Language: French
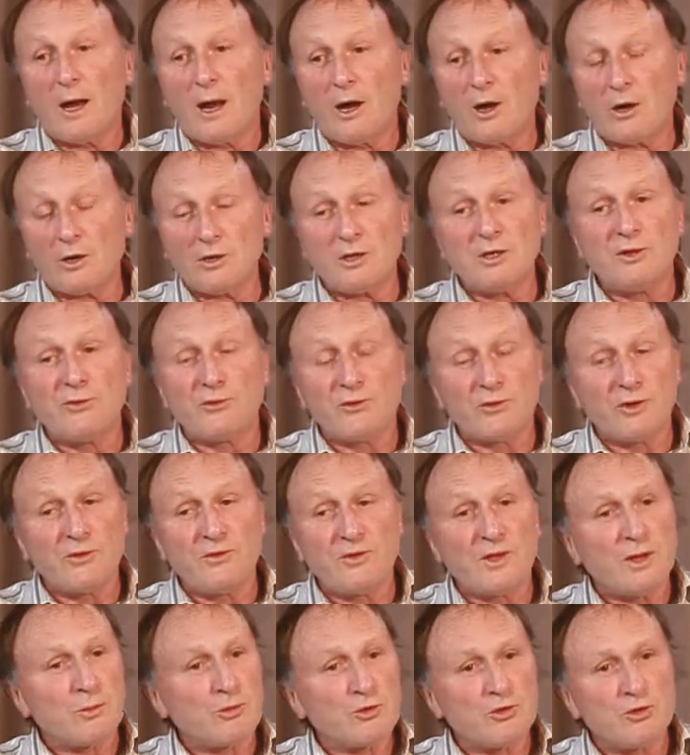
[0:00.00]
Alors il faut
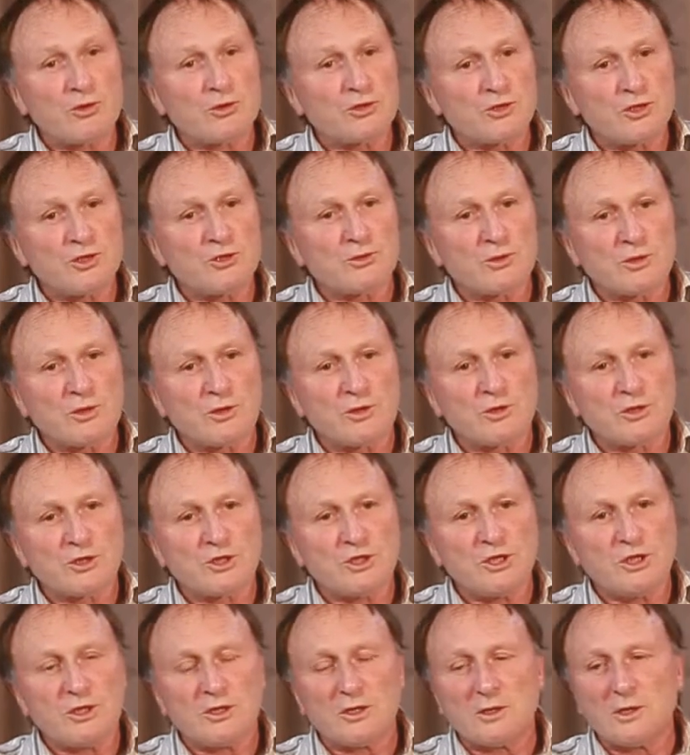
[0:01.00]
évidemment une transition
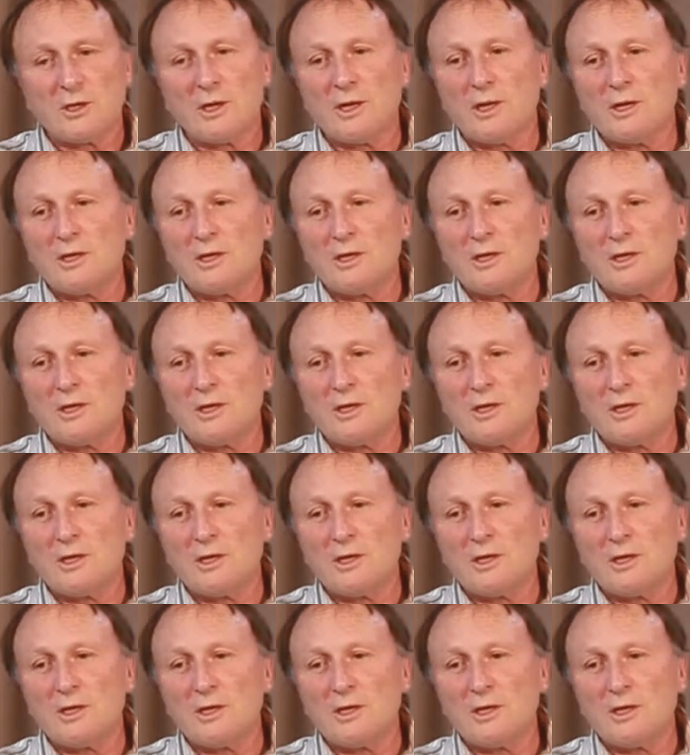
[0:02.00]
écologique.